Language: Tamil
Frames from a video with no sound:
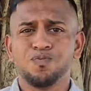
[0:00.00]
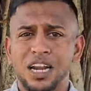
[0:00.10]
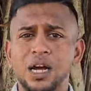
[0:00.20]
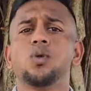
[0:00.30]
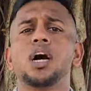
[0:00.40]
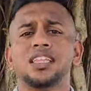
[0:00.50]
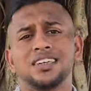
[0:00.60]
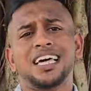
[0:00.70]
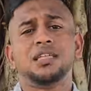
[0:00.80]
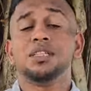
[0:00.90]
வரக்கூடாத
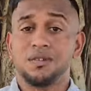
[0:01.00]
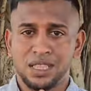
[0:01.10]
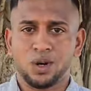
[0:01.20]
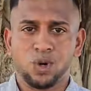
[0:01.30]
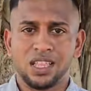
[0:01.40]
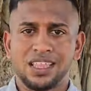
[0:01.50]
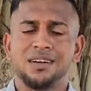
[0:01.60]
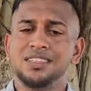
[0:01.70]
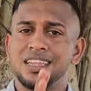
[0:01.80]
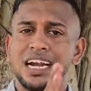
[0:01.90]
ஜனாதிபதி வந்துடக்கூடாது
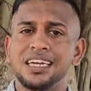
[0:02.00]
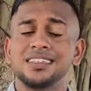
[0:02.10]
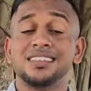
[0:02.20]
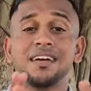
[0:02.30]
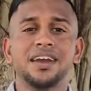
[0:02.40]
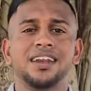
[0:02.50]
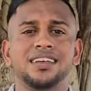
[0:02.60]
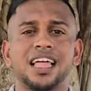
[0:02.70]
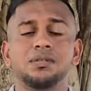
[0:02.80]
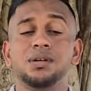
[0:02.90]
அதாவது இந்த நாட்டுக்கு
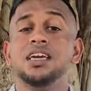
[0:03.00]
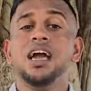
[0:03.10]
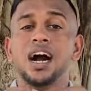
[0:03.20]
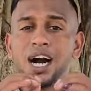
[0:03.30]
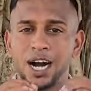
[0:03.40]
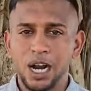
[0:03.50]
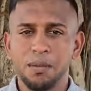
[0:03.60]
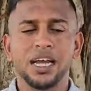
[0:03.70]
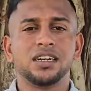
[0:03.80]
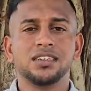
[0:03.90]
தேவையற்ற ஜனாதிபதி
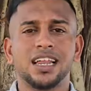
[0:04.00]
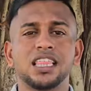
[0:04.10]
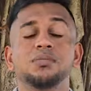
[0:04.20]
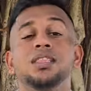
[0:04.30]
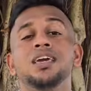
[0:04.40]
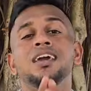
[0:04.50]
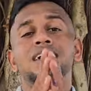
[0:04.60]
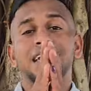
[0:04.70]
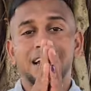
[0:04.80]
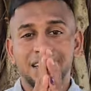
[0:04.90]
ஆளுமையற்ற ஜனாதிபதி
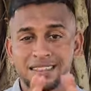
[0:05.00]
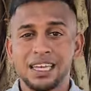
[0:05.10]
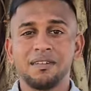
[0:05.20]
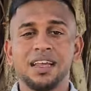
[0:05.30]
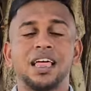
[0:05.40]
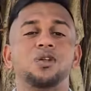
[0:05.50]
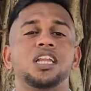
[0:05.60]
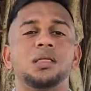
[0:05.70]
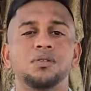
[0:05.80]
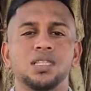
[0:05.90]
எங்களுக்கு தேவையில்லாத
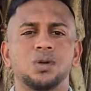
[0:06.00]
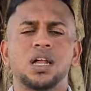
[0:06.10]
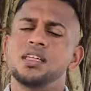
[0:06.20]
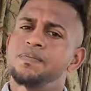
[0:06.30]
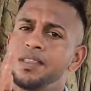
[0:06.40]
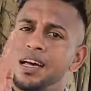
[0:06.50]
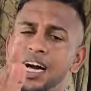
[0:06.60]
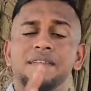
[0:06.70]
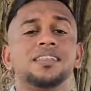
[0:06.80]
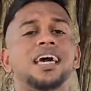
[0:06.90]
ஒரு ஜனாதிபதி வந்துடக்கூடாது
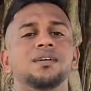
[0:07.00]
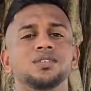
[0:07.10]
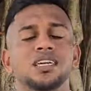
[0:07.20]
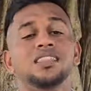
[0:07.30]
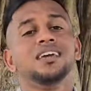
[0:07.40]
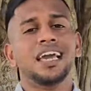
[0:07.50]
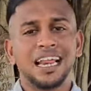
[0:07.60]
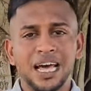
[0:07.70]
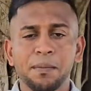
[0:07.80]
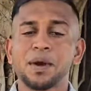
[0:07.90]
ஆகவே தயவு செய்து
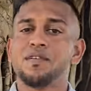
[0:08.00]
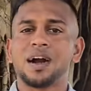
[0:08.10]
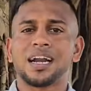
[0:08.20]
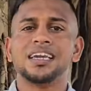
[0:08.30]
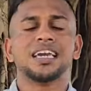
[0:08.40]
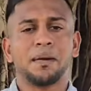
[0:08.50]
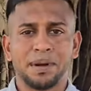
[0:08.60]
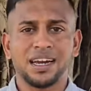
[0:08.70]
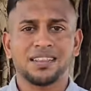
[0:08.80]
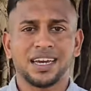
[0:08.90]
எல்லாரும் போய் வாக்களிங்க
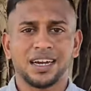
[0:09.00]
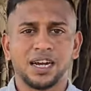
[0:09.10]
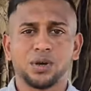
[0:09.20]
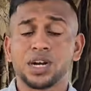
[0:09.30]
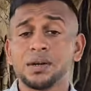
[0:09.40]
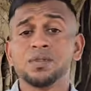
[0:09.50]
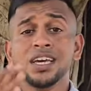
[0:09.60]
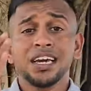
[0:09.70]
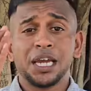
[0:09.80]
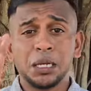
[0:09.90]
அப்படின்றத நான் கேட்டுக்கொள்றேன்
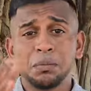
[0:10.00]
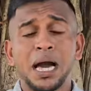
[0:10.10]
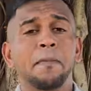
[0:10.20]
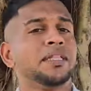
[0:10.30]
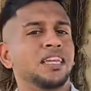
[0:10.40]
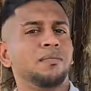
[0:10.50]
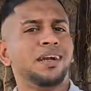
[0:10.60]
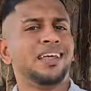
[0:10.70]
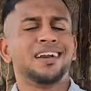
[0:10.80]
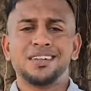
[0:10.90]
இன்னும் நாற்பத்தெட்டு
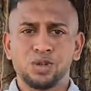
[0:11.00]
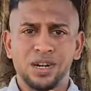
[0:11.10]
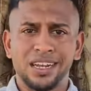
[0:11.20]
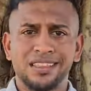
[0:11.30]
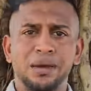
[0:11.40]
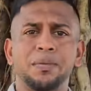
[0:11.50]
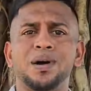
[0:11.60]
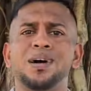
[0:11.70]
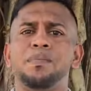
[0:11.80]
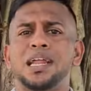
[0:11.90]
மணி நேரங்கள் ஸோ இன்றைய தினம்
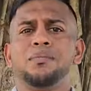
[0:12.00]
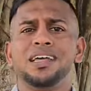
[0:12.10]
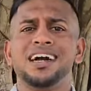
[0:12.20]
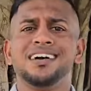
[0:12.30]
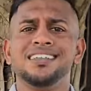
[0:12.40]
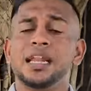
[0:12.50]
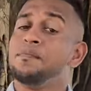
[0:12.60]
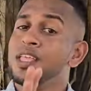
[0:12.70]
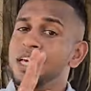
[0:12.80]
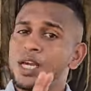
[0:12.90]
இப்போ பன்னெண்டு மணி ஆகுது
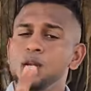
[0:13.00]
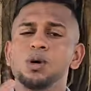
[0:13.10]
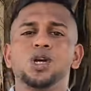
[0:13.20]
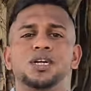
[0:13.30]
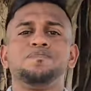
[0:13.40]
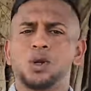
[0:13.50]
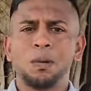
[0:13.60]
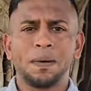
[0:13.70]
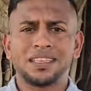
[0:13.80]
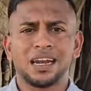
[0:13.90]
தானே இன்னும் ஒரு
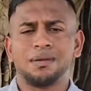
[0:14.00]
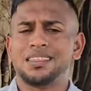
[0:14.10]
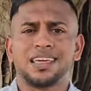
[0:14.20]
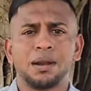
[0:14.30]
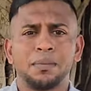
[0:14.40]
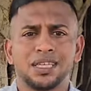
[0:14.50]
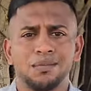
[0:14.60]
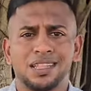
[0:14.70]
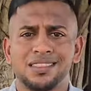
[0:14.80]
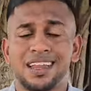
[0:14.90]
முப்பத்தாறு மணித்தியாலம்
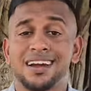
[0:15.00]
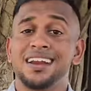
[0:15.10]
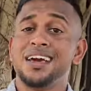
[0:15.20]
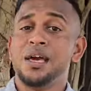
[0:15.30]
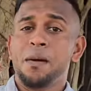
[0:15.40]
நாற்பத்தெட்டு மணித்தியாலங்களில்